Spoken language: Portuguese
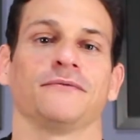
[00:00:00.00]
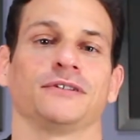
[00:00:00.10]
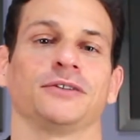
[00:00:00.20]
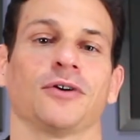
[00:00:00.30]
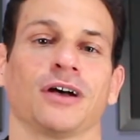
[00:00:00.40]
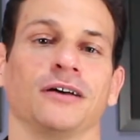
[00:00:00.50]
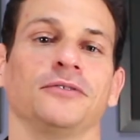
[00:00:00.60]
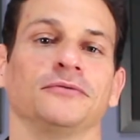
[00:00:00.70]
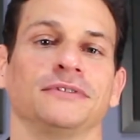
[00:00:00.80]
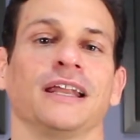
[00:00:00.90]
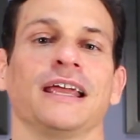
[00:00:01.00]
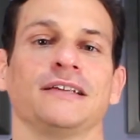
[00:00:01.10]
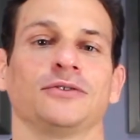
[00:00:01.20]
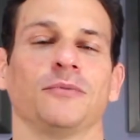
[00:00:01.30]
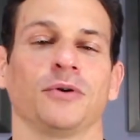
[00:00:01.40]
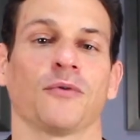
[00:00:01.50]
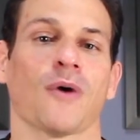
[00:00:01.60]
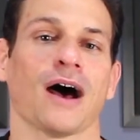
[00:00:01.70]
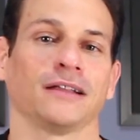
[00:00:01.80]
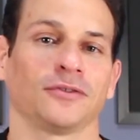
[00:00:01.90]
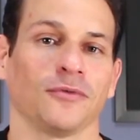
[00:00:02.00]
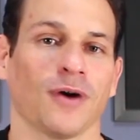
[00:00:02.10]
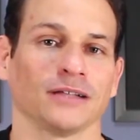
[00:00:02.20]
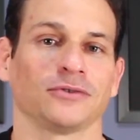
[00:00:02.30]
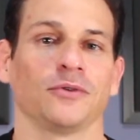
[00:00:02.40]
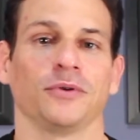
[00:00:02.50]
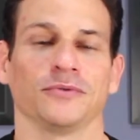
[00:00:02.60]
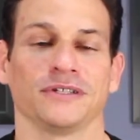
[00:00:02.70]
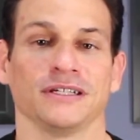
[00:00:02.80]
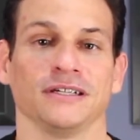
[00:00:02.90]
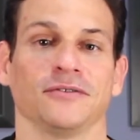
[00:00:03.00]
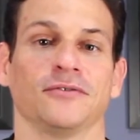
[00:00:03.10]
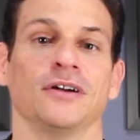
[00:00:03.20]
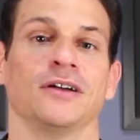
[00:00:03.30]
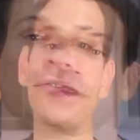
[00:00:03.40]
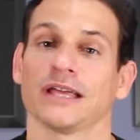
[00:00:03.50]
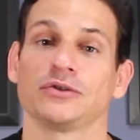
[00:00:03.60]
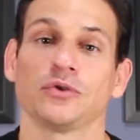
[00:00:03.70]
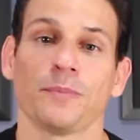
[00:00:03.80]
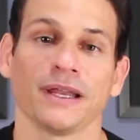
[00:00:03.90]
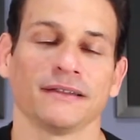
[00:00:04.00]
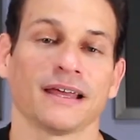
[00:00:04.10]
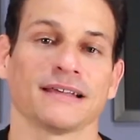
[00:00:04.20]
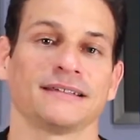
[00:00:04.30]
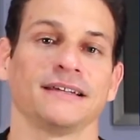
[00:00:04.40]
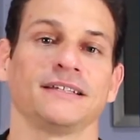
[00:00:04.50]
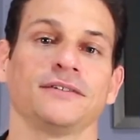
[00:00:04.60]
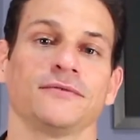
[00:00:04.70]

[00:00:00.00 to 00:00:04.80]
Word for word: Você tocando um 3 sobre um 4, um 4 sobre um 5, que é super interessante de